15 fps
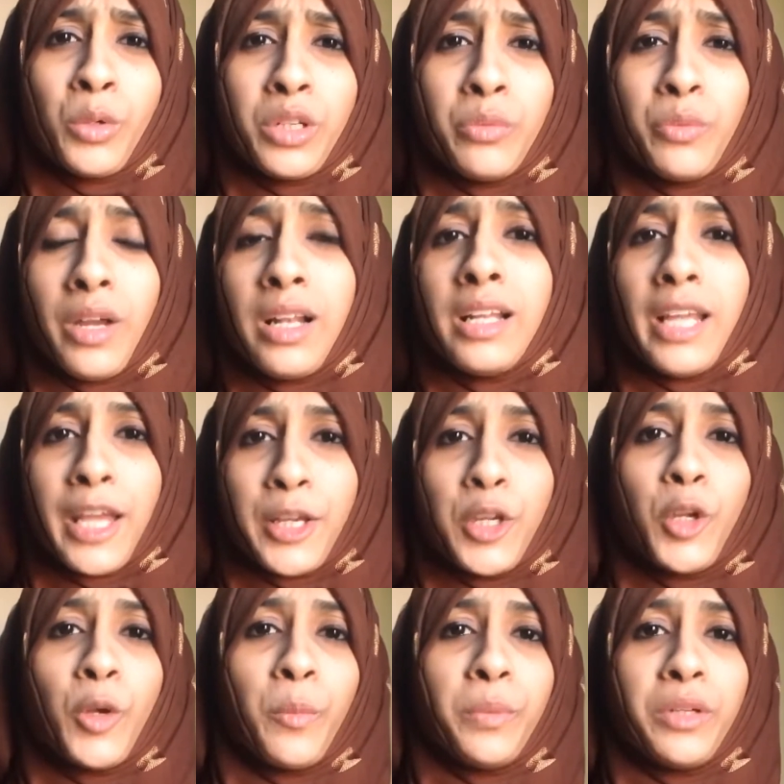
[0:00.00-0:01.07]
ஒரு வெல்
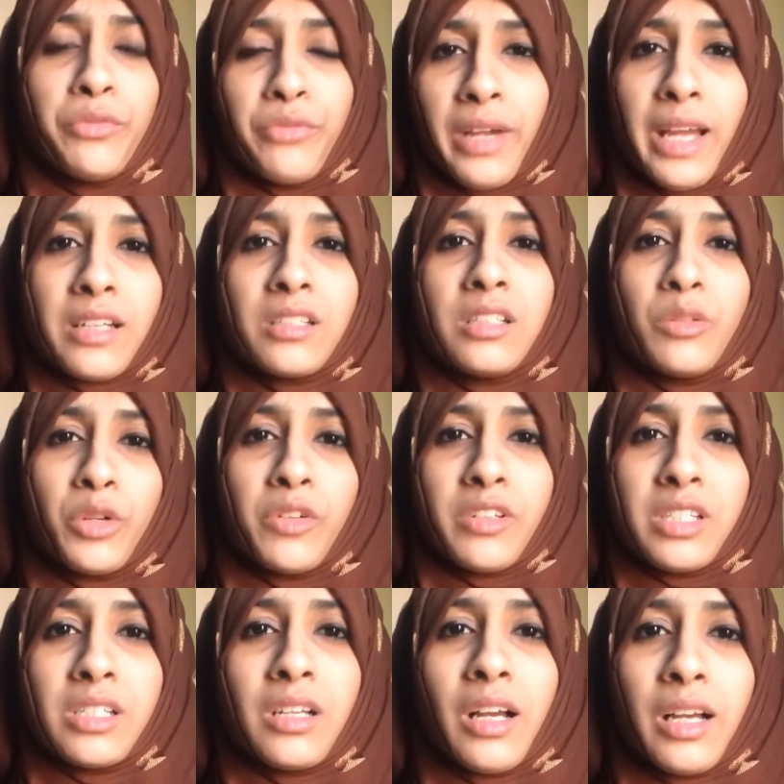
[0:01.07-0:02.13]
எக்யூப்டு ஃபேக்ட்ரி ஒன்று
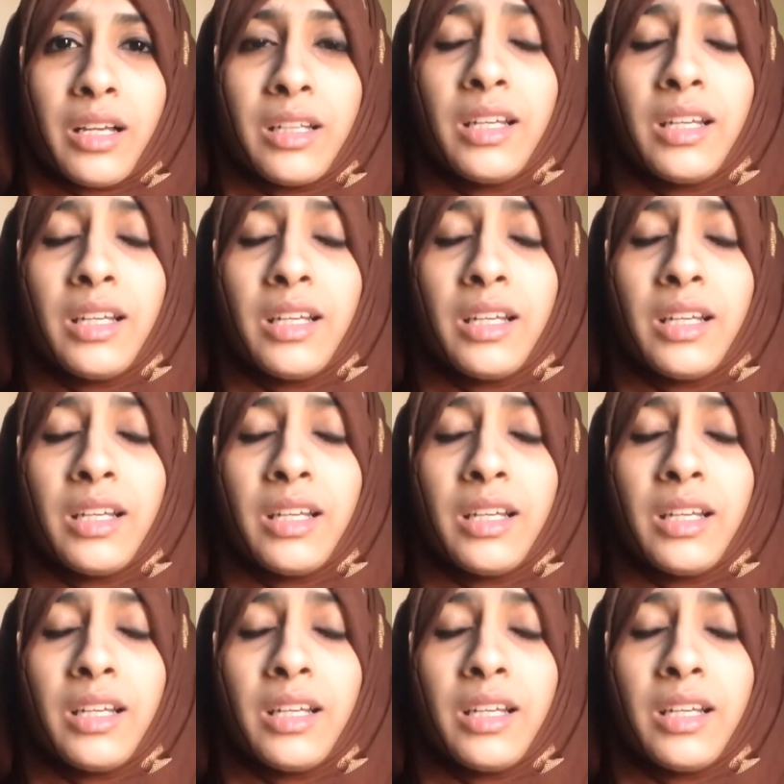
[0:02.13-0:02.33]
வச்சுருக்காங்க